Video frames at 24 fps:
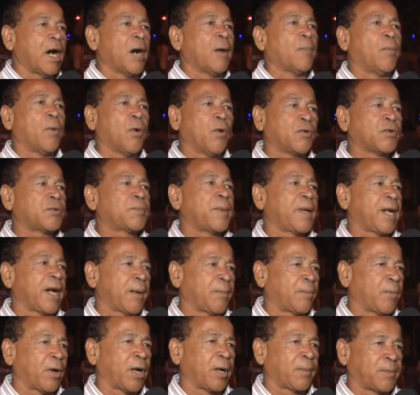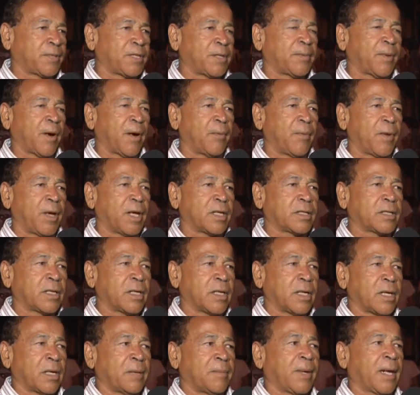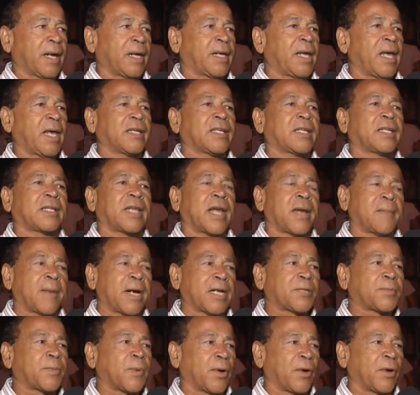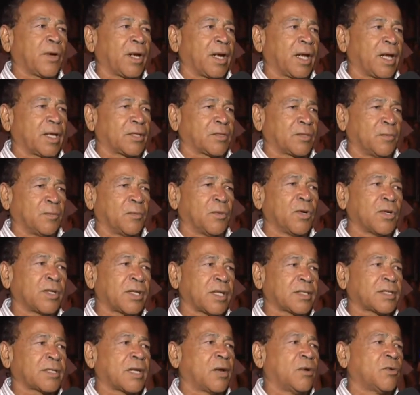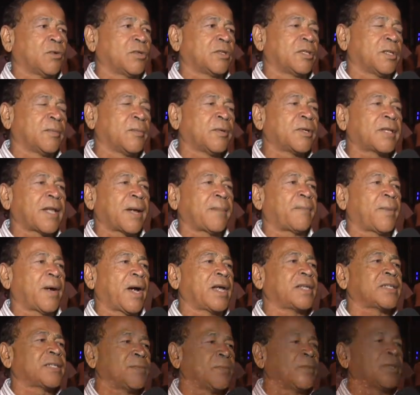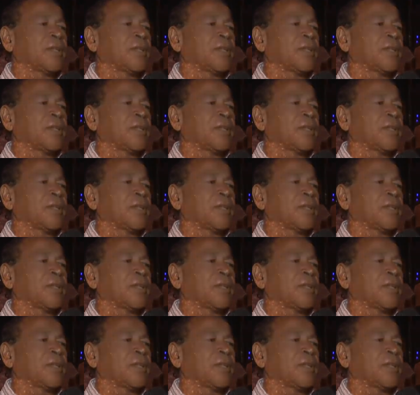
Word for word: ao povo de Pirapora principalmente, para que a gente tenha mais progresso, muita saúde, muita paz e